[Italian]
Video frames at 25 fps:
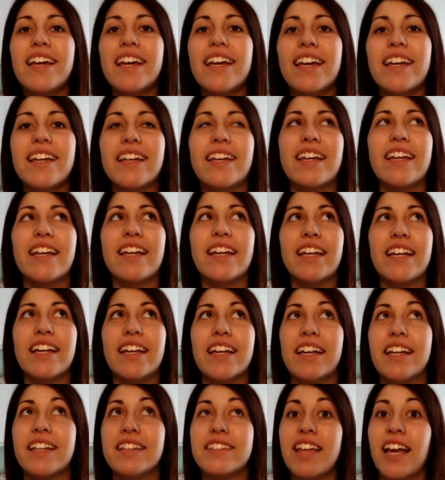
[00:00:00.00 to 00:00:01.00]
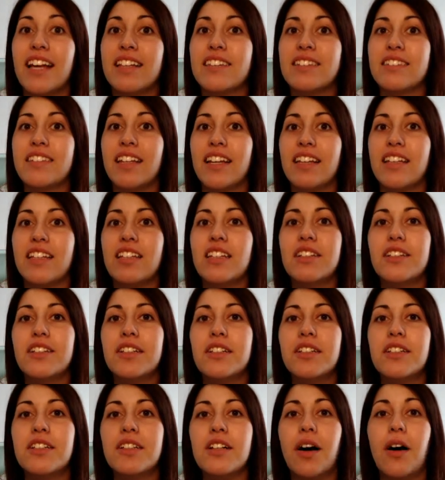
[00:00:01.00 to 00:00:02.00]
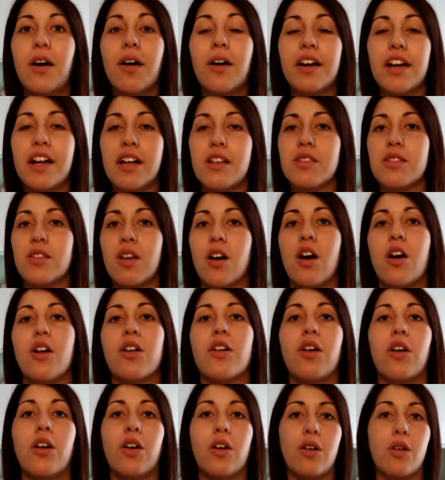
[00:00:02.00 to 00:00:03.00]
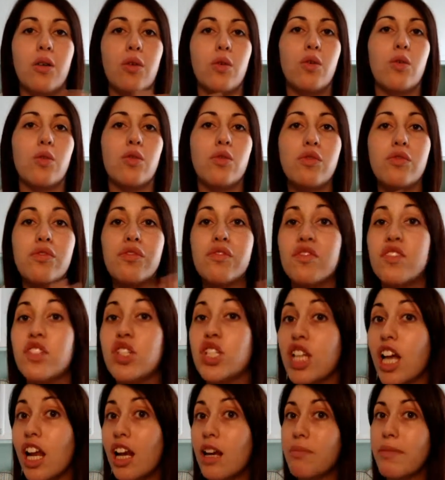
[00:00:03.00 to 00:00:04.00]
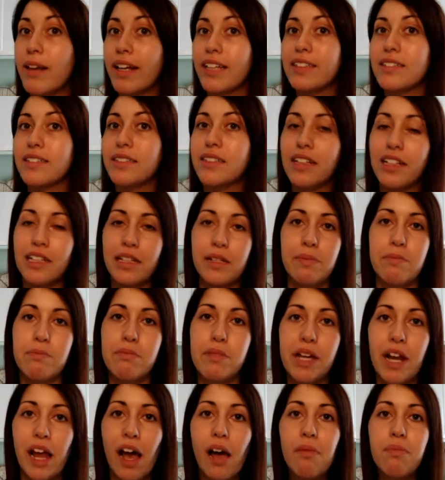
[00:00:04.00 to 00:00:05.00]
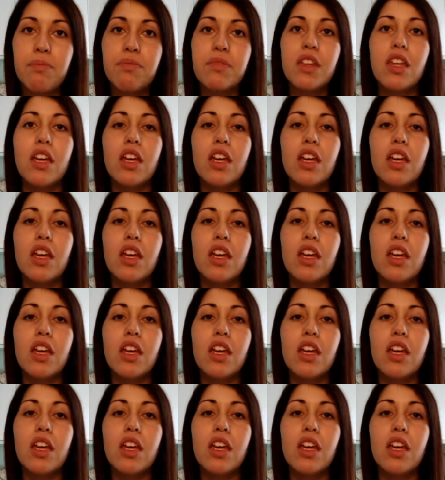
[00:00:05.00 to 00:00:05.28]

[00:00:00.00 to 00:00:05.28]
e niente, io ora sono ufficialmente libera